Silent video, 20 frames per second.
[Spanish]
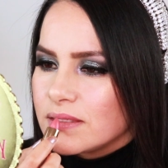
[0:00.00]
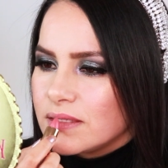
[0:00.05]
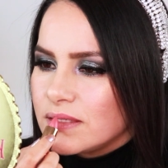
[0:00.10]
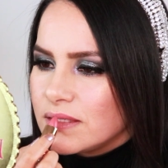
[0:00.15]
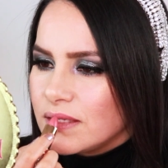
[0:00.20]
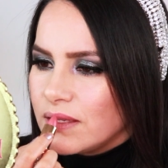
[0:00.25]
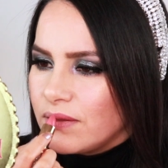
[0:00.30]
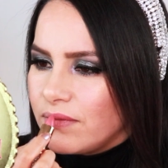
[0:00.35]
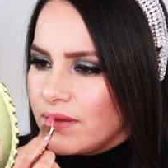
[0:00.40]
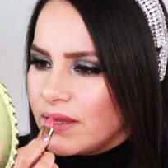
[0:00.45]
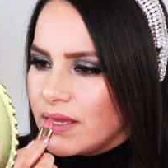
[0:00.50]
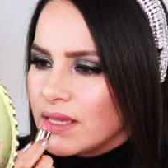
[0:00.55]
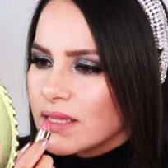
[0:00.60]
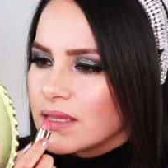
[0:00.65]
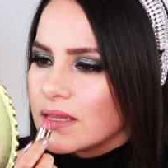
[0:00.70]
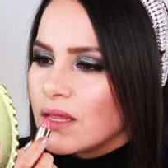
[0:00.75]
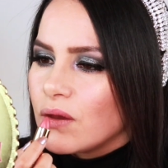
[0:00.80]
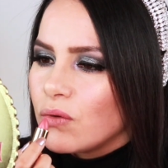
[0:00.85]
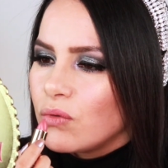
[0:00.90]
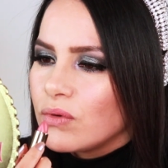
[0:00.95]
así se
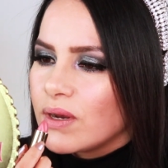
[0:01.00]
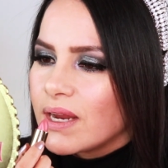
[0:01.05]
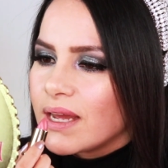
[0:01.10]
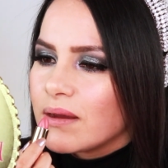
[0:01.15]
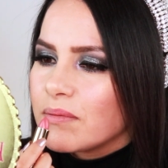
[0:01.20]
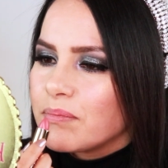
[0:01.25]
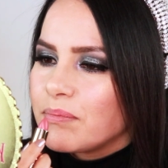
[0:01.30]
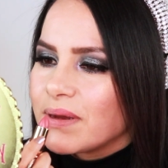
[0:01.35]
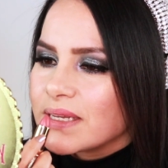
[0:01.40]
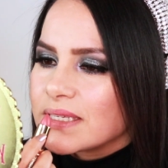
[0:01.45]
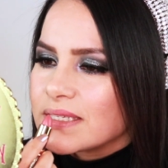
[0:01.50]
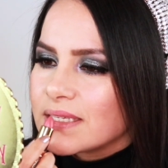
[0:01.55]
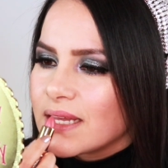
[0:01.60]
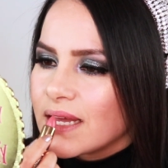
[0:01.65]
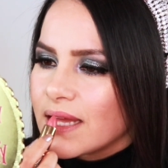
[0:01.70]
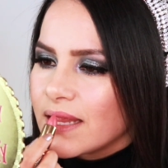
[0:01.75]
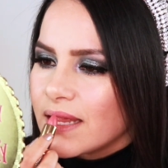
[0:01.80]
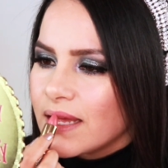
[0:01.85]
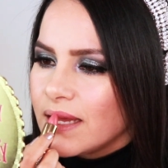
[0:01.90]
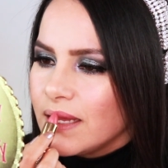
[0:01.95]
ve de una
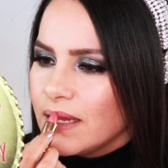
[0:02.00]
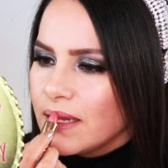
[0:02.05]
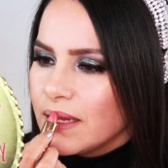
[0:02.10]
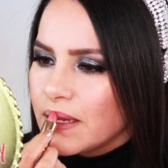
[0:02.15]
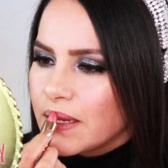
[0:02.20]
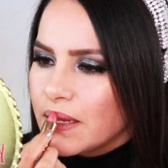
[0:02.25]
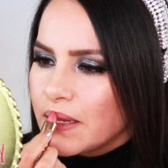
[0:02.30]
pasada.